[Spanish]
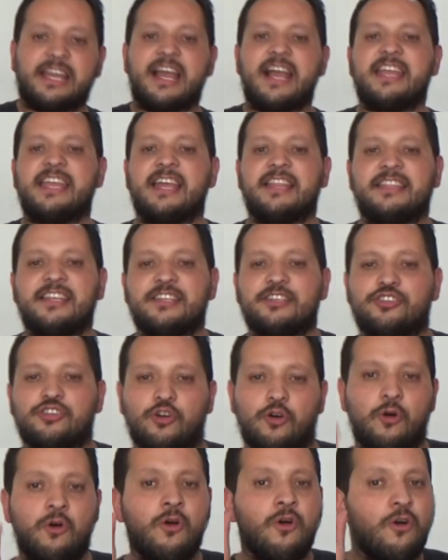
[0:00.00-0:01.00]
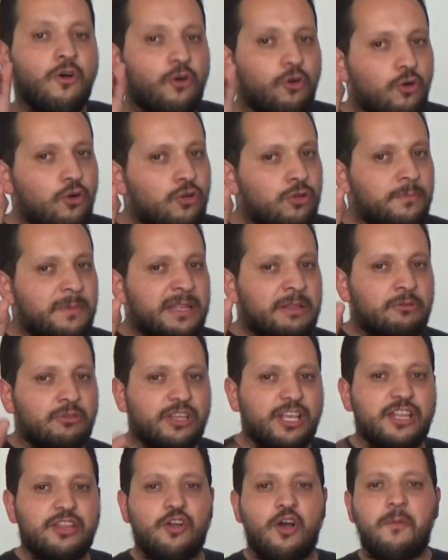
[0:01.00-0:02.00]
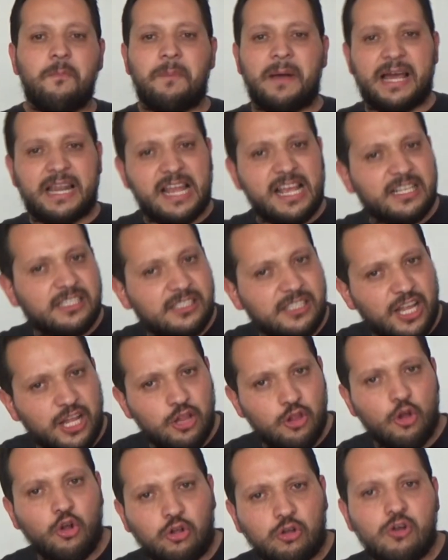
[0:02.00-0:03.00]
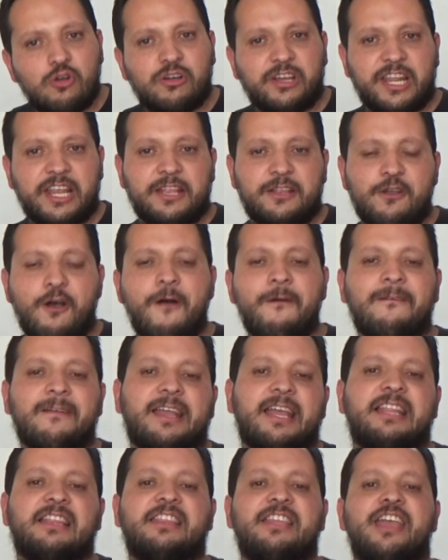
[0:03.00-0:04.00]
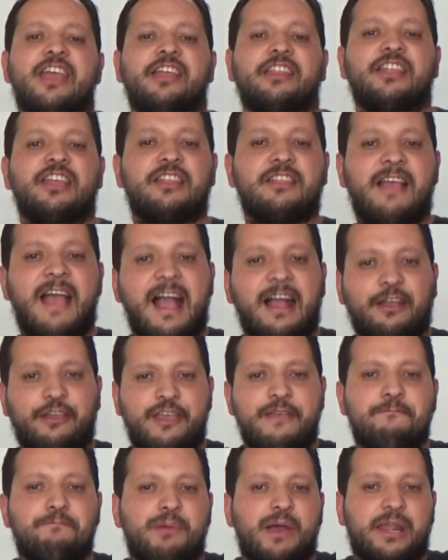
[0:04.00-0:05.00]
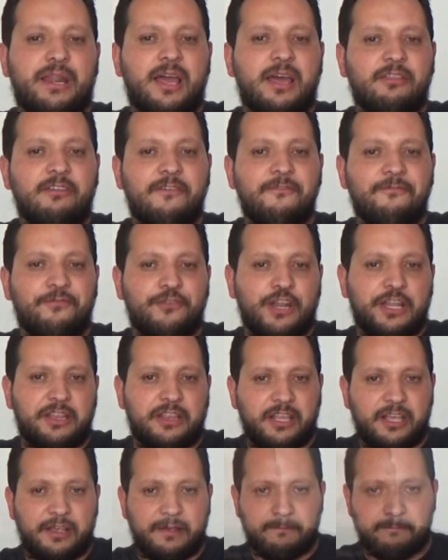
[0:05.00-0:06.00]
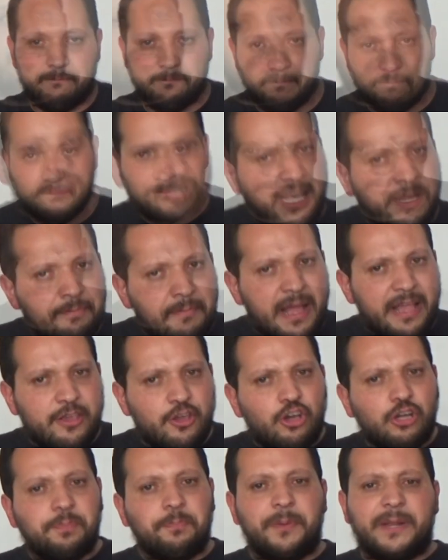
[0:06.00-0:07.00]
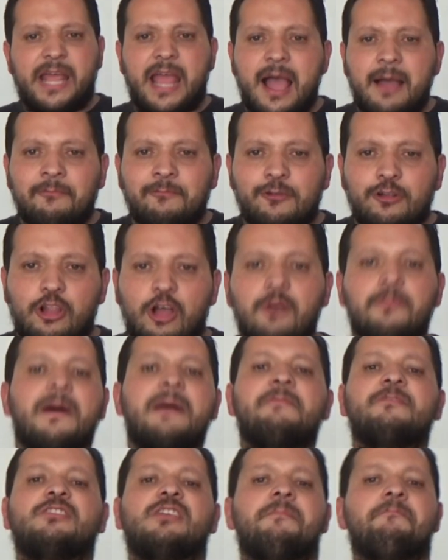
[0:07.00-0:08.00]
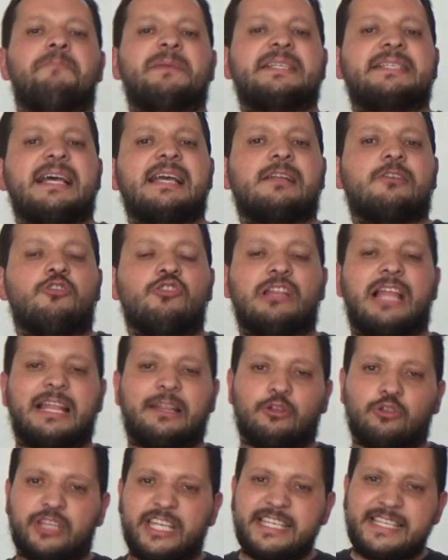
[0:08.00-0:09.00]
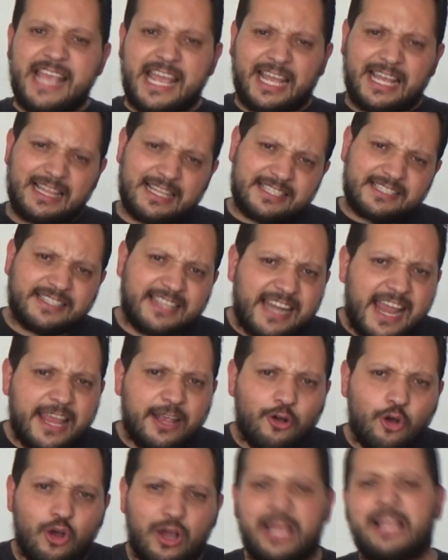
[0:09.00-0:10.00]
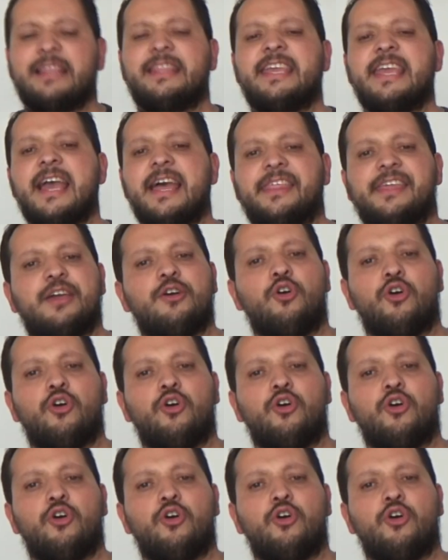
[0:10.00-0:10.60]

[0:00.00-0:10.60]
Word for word: que hayan hecho un minutito para este loco gritón que tienen aquí parado enfrente. Sin mayor preámbulo, vamos a empezar con la noticia que les traigo el día de